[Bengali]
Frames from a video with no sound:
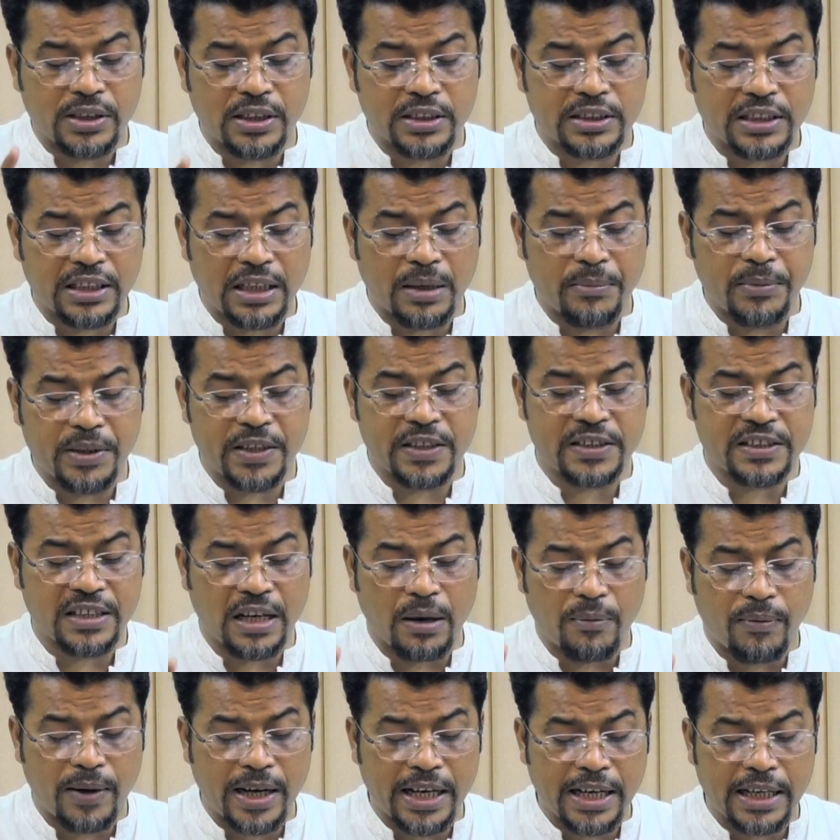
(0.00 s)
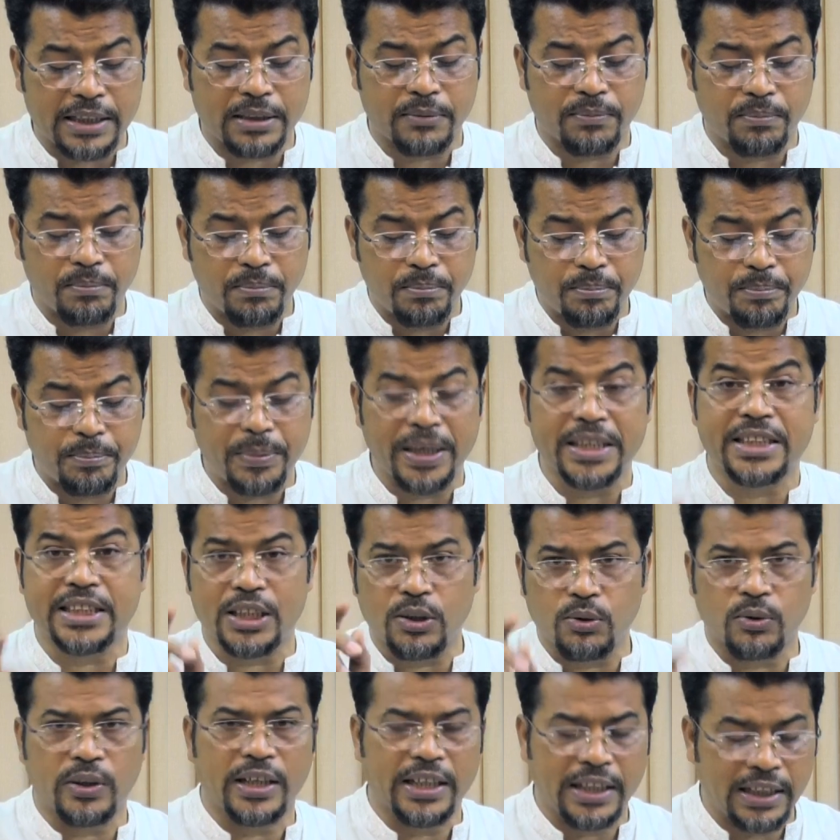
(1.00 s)
ইসলামের সাফায়াত পেতে
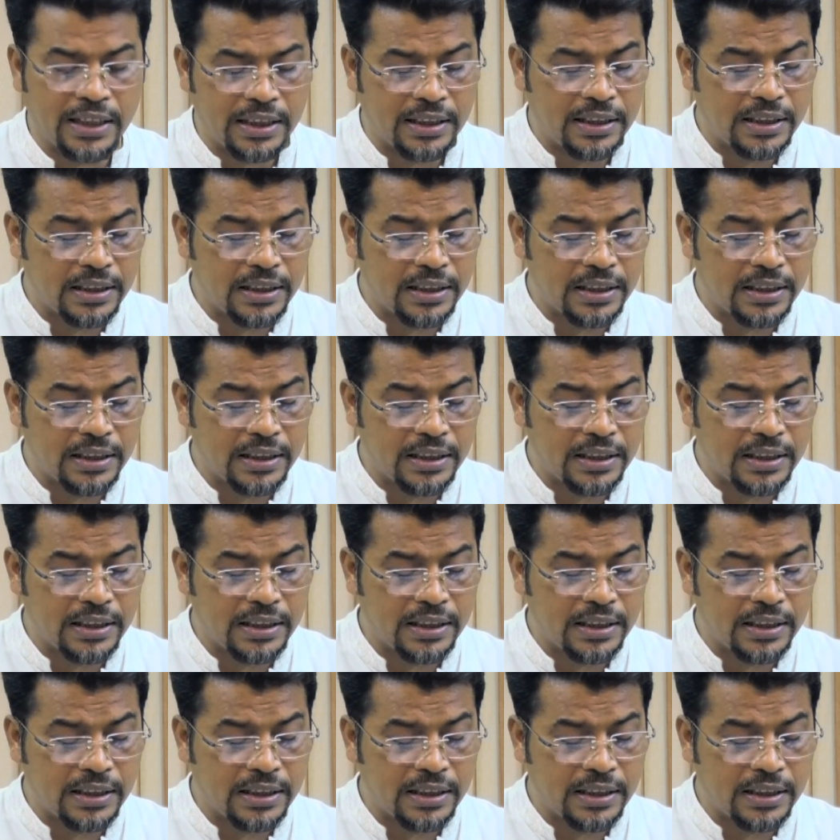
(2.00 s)
হলে